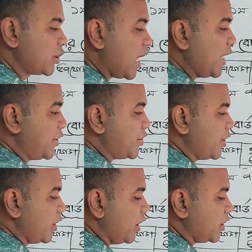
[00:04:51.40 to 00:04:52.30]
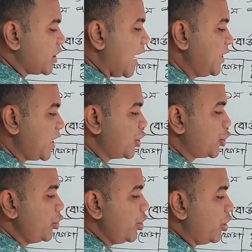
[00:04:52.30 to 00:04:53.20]
ষাট ষাট আর
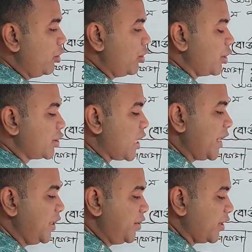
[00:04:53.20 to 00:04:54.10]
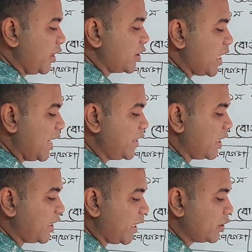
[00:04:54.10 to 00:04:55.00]
শূন্য ষাট ষাট
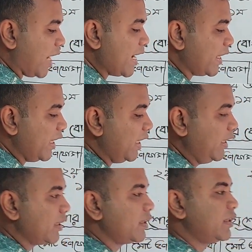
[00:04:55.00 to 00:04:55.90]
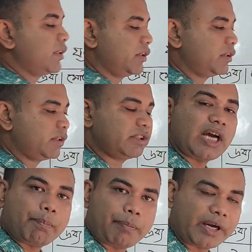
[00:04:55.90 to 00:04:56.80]
থেকে চার গেলে
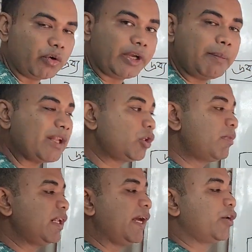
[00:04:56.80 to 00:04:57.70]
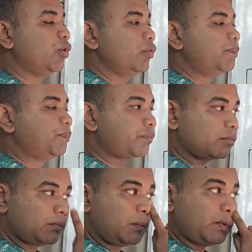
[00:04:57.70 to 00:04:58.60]
ছাপ্পান্ন এবার তোমরা দেখো
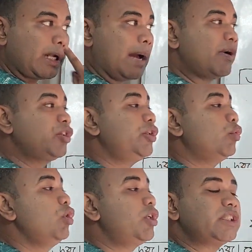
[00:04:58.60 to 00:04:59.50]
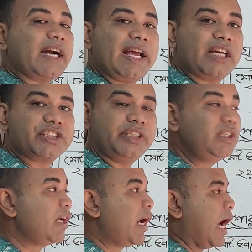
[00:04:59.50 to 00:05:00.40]
আমরা যদি উল্টো জায়গায় আসি
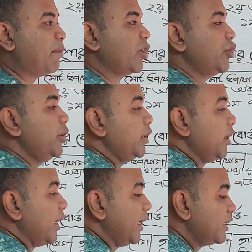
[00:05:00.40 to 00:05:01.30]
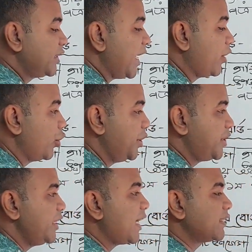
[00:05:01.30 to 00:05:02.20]
আমরা যদি এটা চেক করি
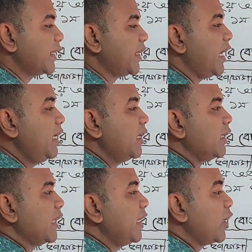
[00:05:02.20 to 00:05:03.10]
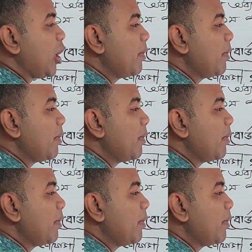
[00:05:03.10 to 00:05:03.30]
ঠিক আছে কিনা তাহলে দেখো